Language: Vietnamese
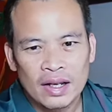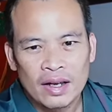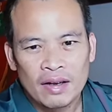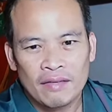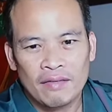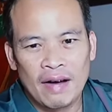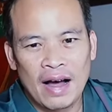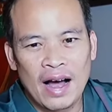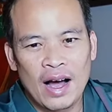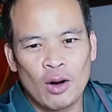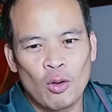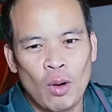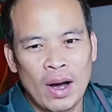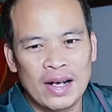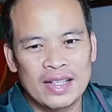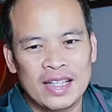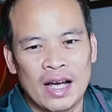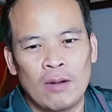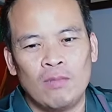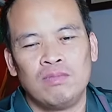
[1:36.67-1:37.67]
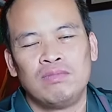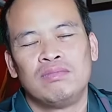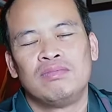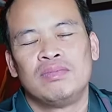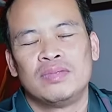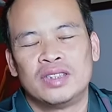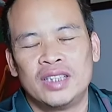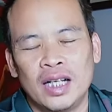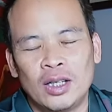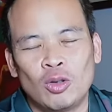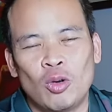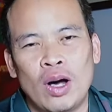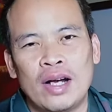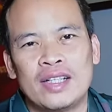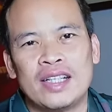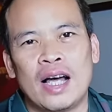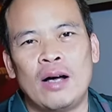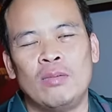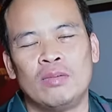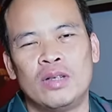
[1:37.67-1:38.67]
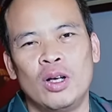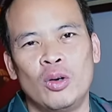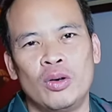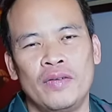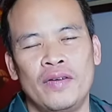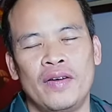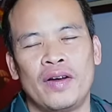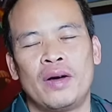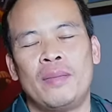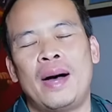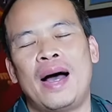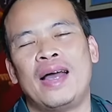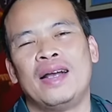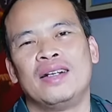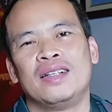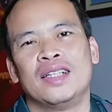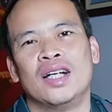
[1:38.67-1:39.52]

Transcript: Và quan trọng, rất quan trọng thưa quý vị và các bạn,